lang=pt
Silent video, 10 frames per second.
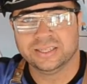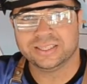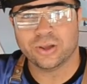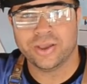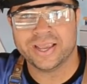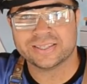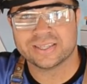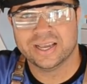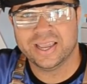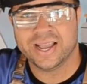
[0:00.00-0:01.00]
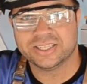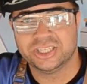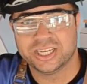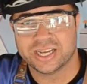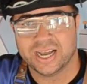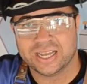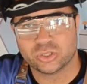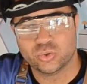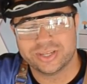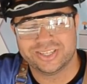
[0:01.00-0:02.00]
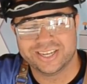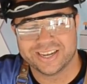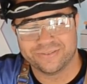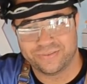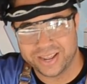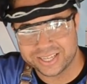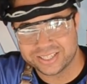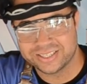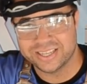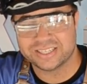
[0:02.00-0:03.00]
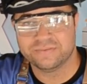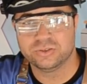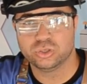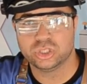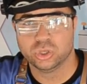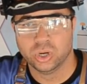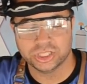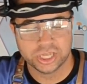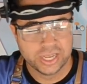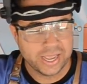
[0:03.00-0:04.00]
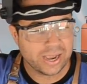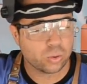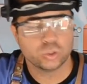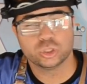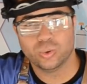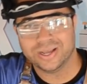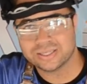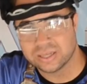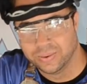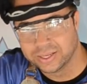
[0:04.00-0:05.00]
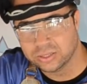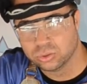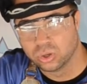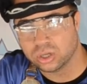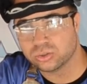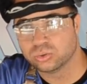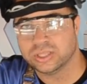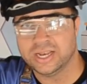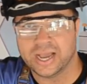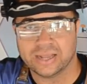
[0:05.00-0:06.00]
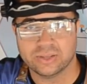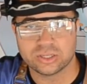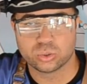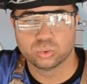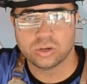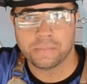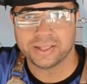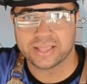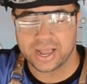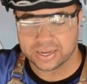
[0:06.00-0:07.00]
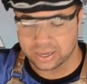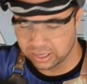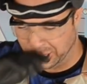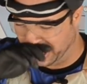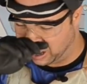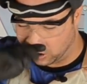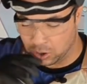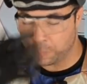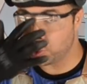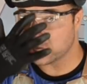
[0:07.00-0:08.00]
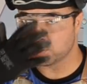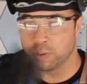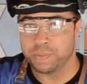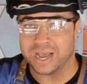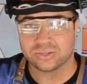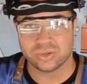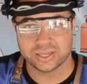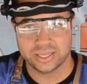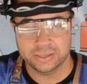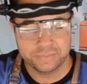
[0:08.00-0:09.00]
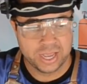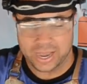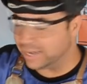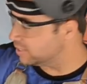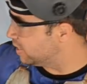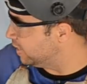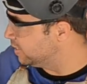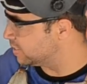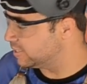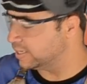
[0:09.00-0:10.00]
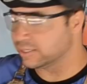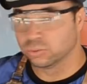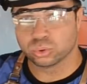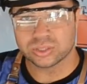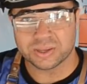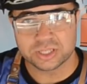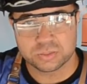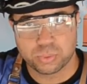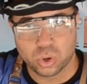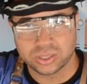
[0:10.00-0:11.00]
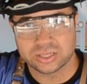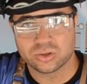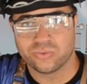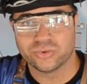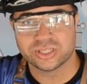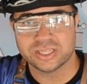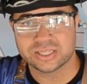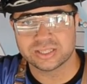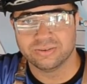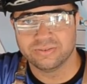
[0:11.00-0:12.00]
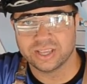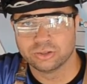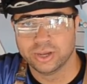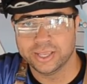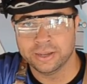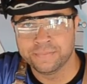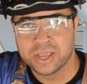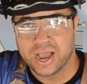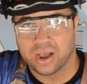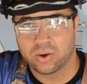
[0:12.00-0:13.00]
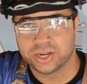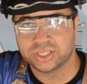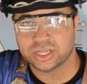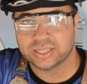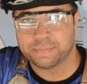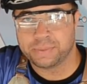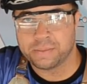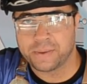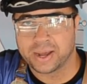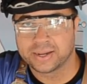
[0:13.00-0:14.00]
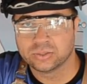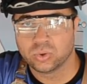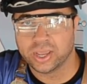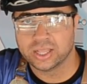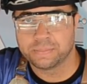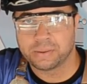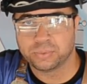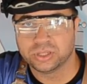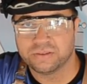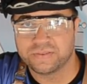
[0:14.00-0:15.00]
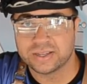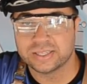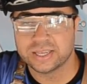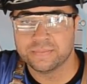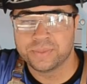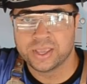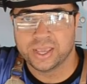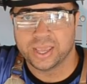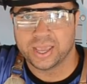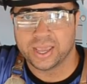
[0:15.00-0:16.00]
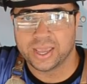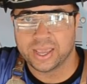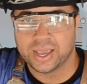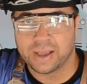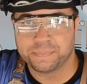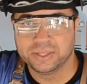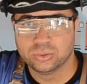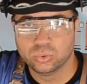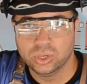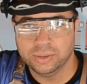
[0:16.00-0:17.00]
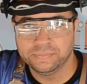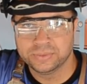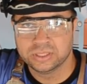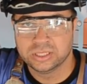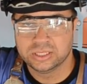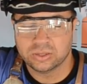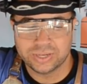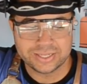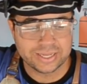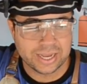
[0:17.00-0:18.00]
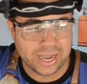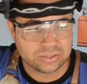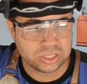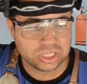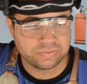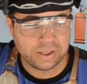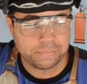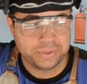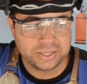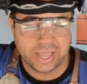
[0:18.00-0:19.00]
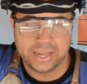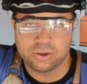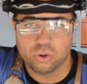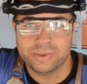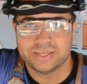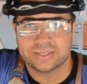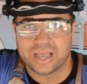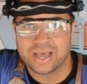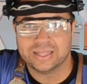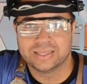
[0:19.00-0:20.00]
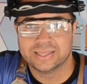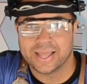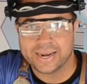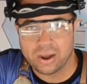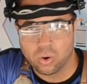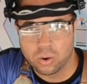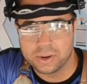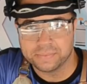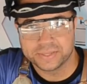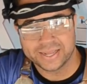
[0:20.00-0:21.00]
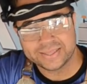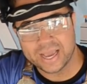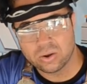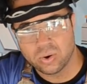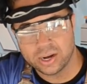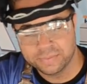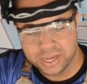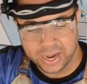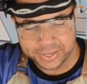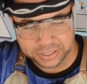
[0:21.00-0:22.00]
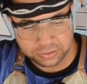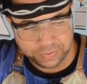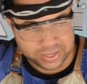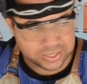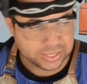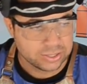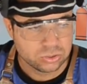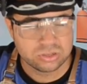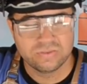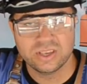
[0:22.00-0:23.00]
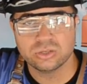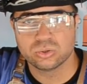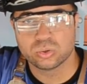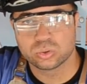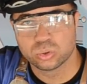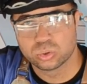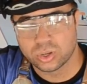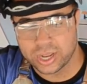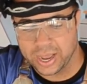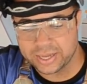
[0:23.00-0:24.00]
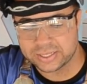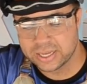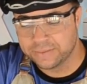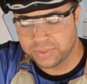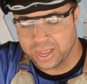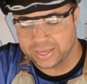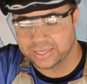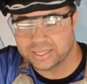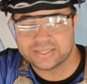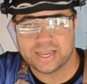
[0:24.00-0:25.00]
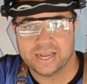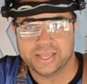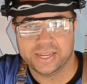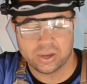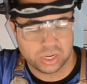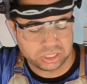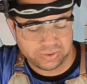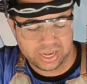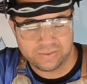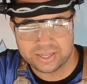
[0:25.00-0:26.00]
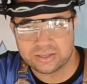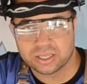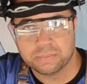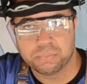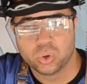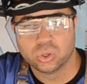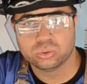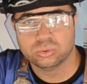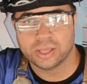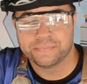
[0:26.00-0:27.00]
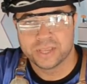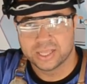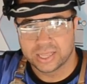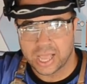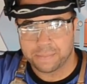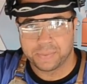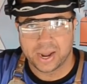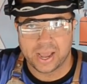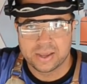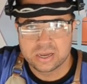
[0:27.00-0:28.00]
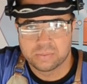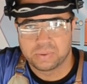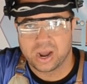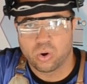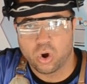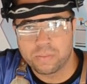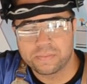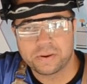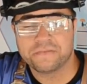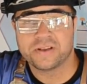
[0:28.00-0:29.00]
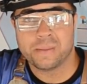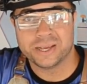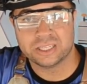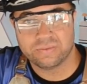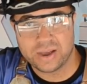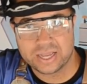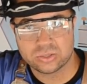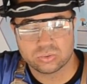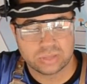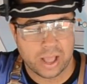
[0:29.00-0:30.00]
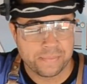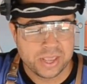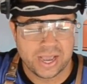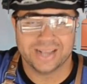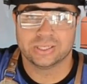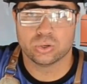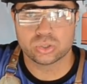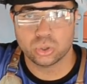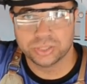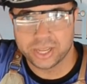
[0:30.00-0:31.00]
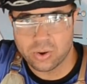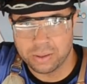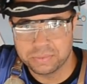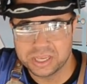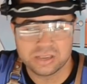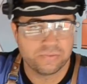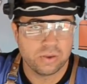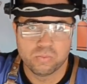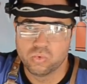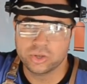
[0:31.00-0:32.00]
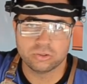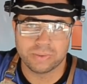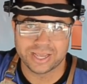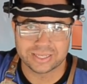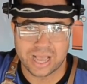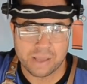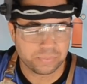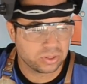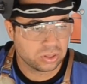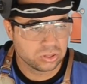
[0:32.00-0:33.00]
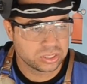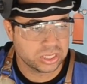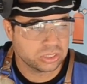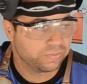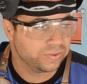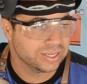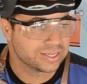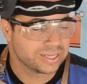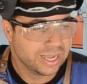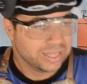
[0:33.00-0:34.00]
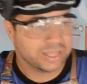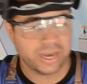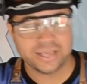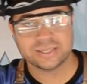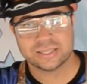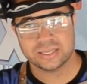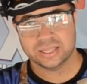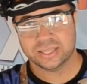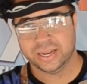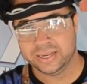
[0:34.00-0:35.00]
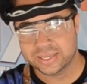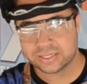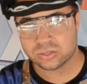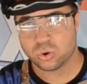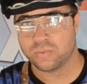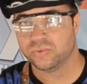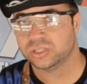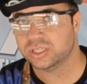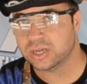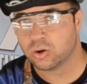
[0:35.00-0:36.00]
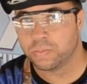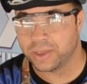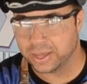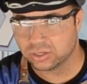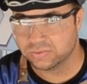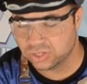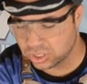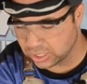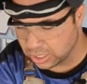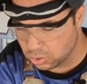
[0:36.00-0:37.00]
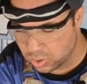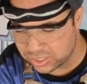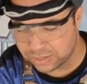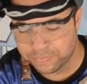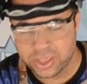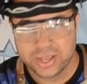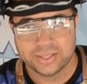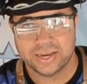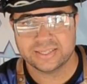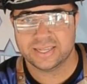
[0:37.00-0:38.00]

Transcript: Então essa é a dica, as duas dicas flash desse vídeo de hoje, é a continuação aqui do nosso telhado, a estrutura metálica. Agora o próximo passo aqui, as treliças já estão todas prontas, como vocês estão vendo aí. Agora a gente já está preparando ela para poder fazer é, a pintura. Então nesse caso a gente vai pintar ele começar lá na obra. Até agora a gente fez aqui os vídeos, os tutoriais aqui na serralheria. Agora a gente vai levar isso aqui pronto, né? Lá para para a obra para ficar mais fácil, tá? Aqui eu soldei com a MIG, foi muito mais rápido, então ou seja, eu fiz três treliças, como vocês já acompanharam os vídeos anteriores, Três